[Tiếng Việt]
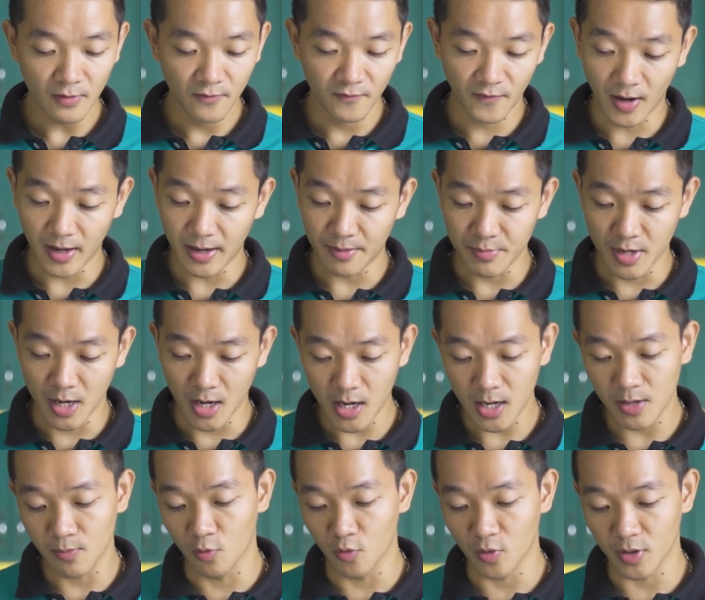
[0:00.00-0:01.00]
và anh em nhớ
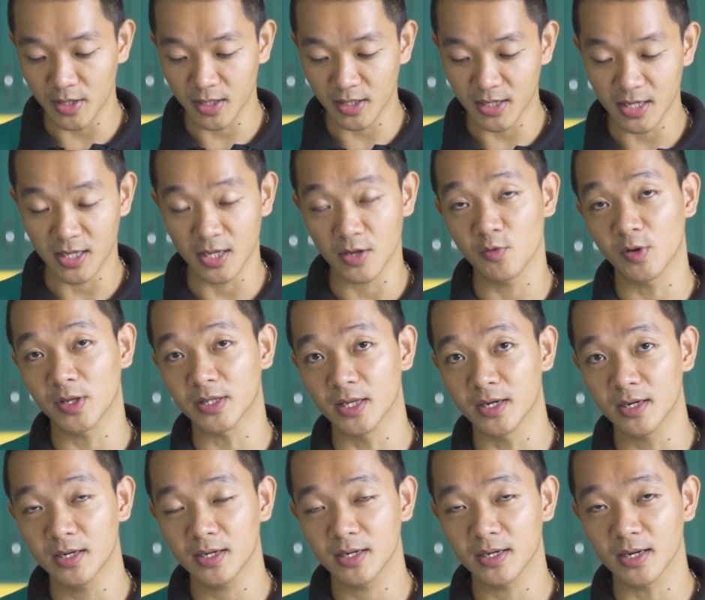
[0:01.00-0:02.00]
hay mua những địa chỉ uy
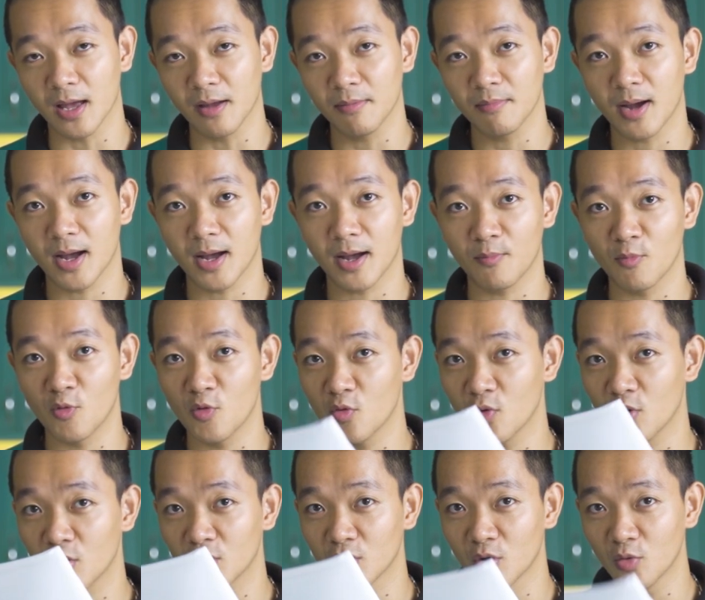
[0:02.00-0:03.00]
tín để mà
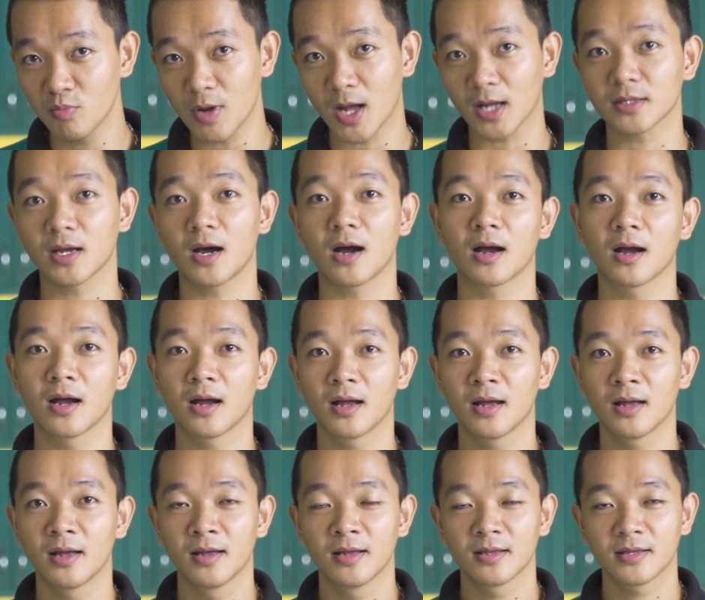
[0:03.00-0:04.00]
mua đúng hàng thật
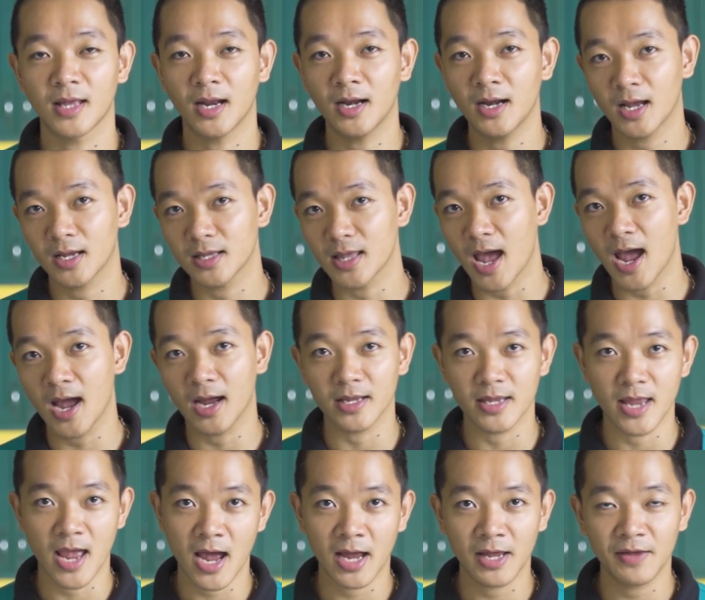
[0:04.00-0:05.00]
tránh hàng giả
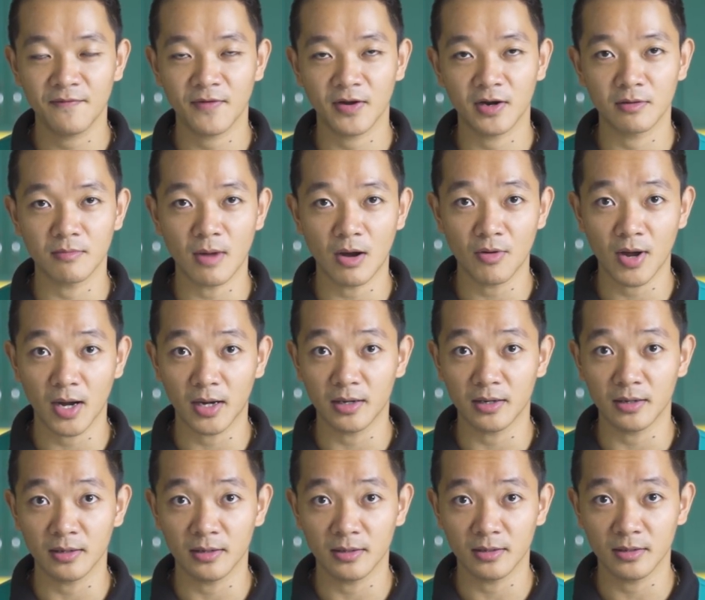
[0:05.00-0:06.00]
hàng nhái và được bảo hành
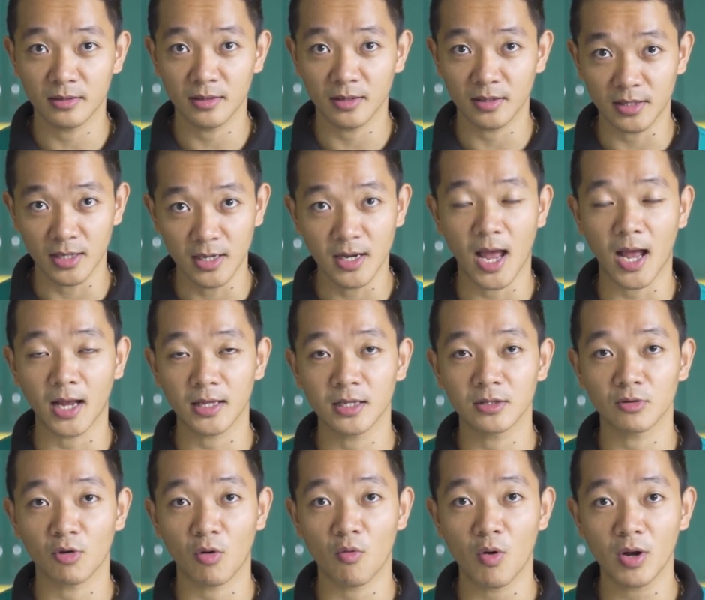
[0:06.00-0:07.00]
à, chính hãng
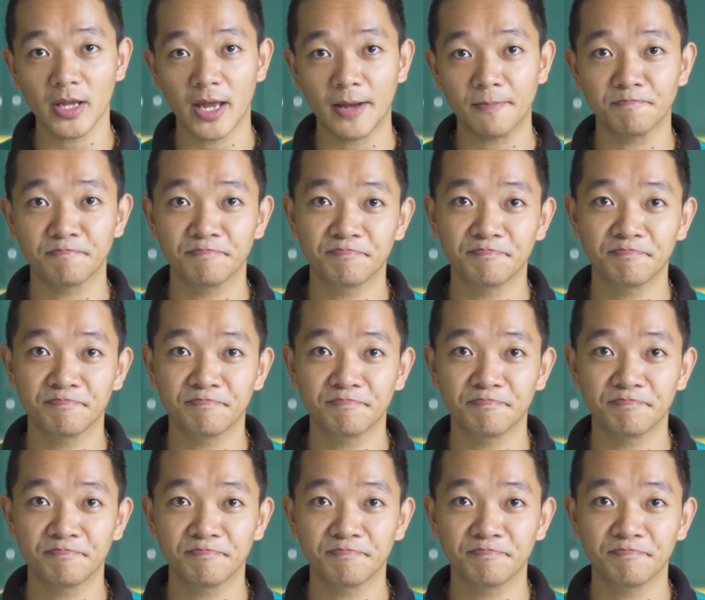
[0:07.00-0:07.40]
trên toàn quốc nhé